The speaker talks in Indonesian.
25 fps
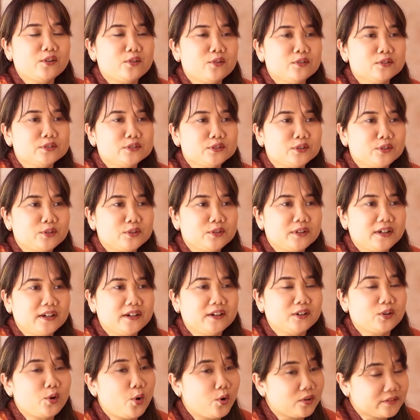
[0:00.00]
also
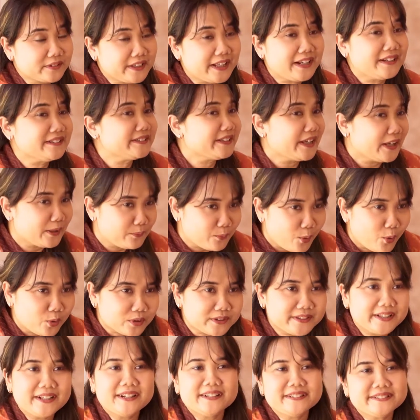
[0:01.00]
uh, cocktails and
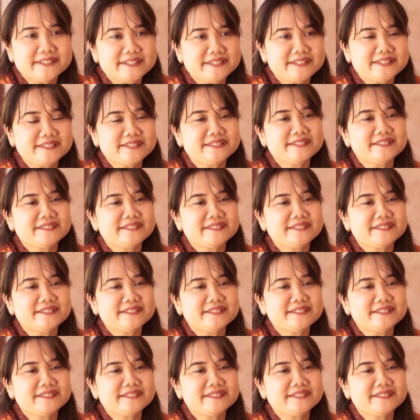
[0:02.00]
mocktails.